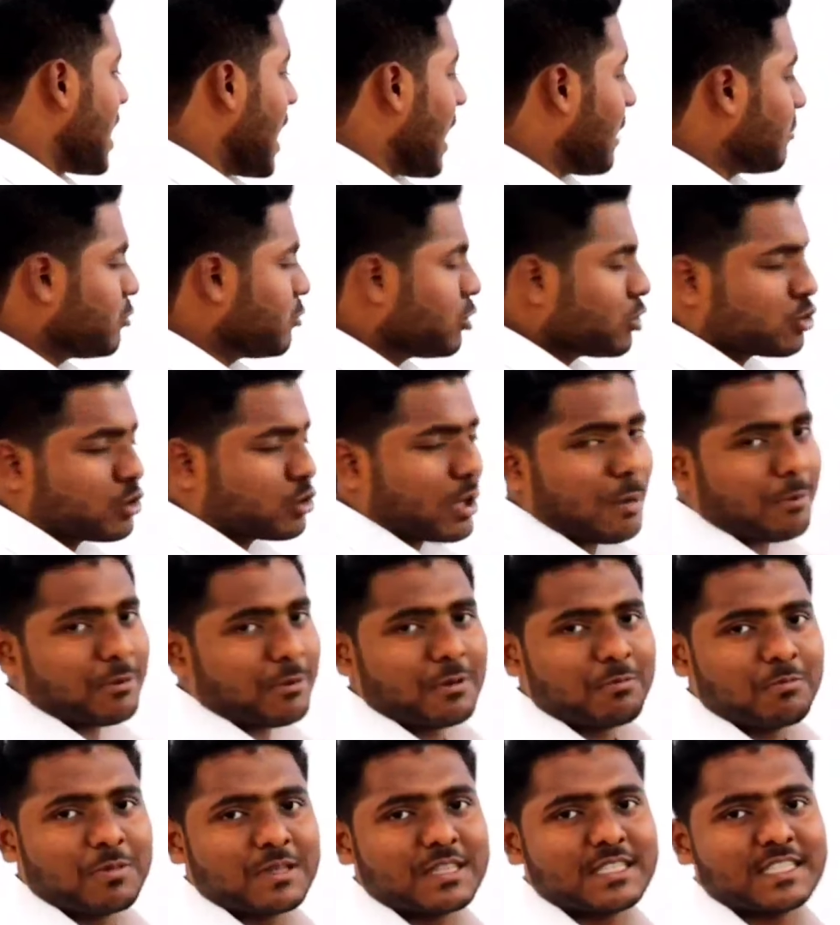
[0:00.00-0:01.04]
अब दोस्तों
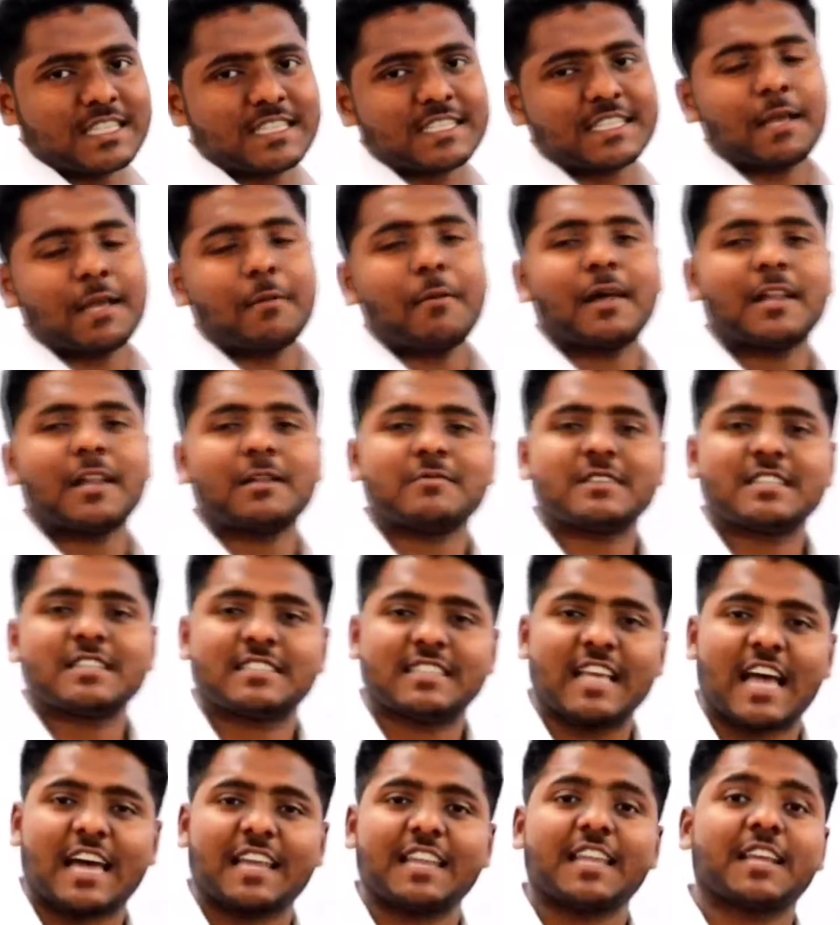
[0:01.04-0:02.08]
आपने बिजनेस के बारे में
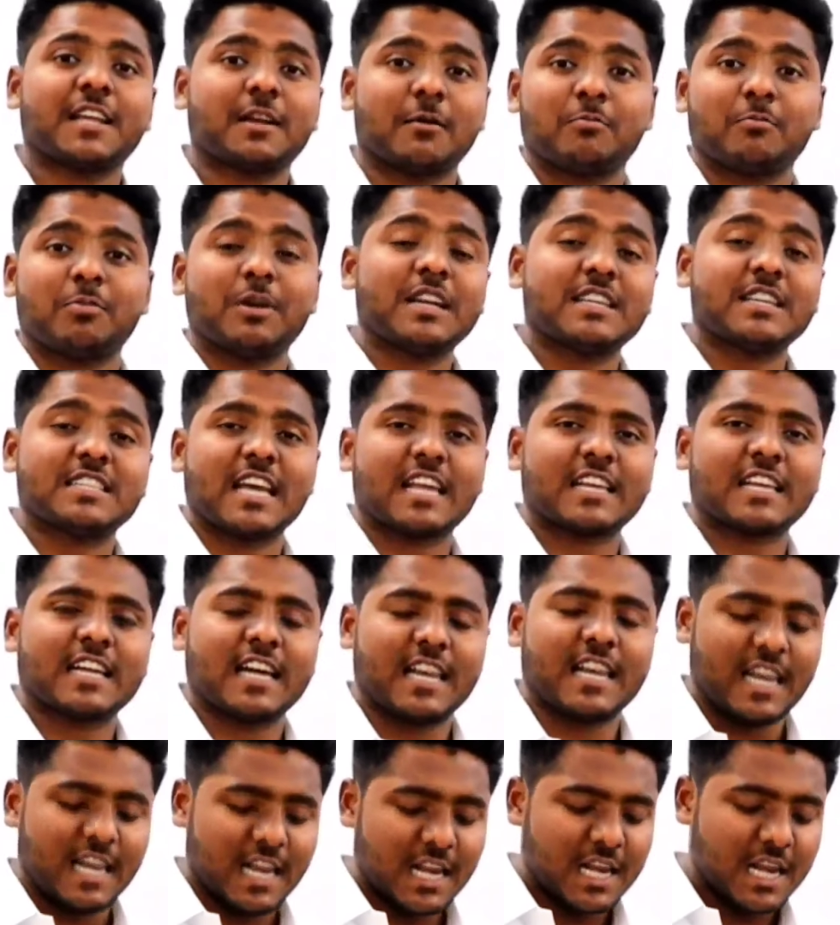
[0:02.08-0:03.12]
सारी कंप्लीट
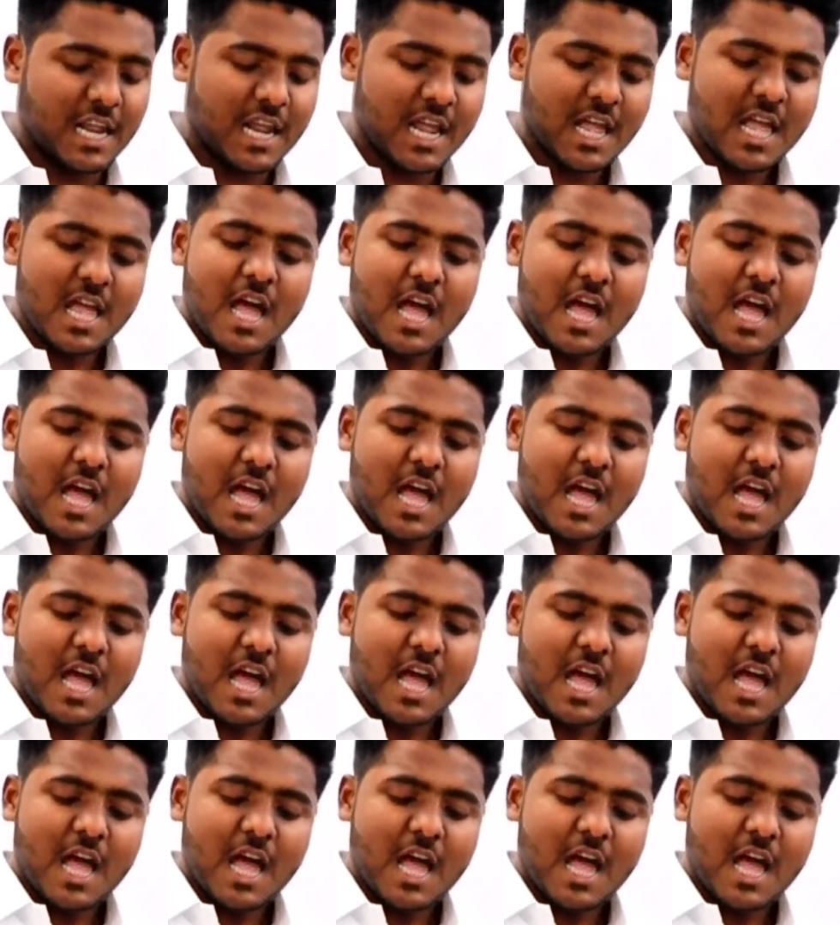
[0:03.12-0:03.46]
जानकारी ले ली